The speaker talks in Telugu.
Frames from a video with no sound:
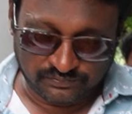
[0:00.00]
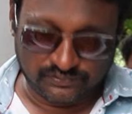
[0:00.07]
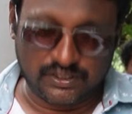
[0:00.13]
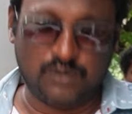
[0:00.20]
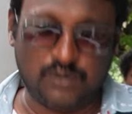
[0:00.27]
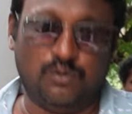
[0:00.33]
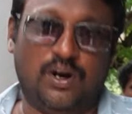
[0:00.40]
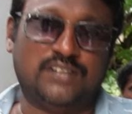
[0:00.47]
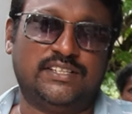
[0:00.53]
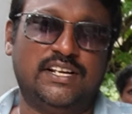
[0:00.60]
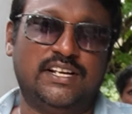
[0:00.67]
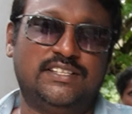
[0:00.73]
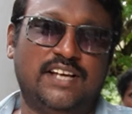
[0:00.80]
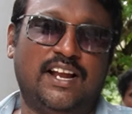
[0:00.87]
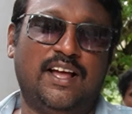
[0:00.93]
దీని
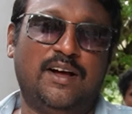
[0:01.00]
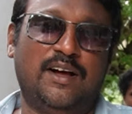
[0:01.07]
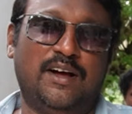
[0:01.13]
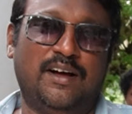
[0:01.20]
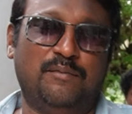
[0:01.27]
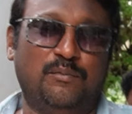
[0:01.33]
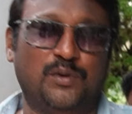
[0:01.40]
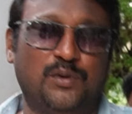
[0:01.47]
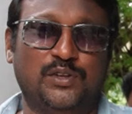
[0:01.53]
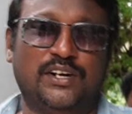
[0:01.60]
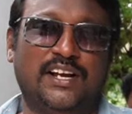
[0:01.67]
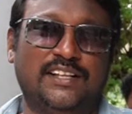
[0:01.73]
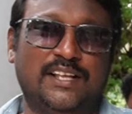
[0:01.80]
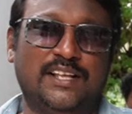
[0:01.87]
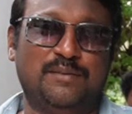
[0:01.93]
వాసనే చాలా
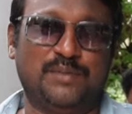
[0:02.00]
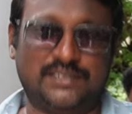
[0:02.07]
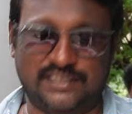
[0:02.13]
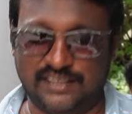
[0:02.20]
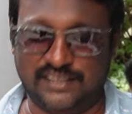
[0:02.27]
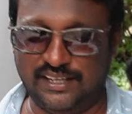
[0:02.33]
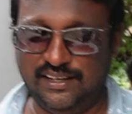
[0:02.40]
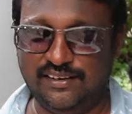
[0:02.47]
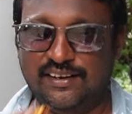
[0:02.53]
మధురంగా అయితే అనిపిస్తుంది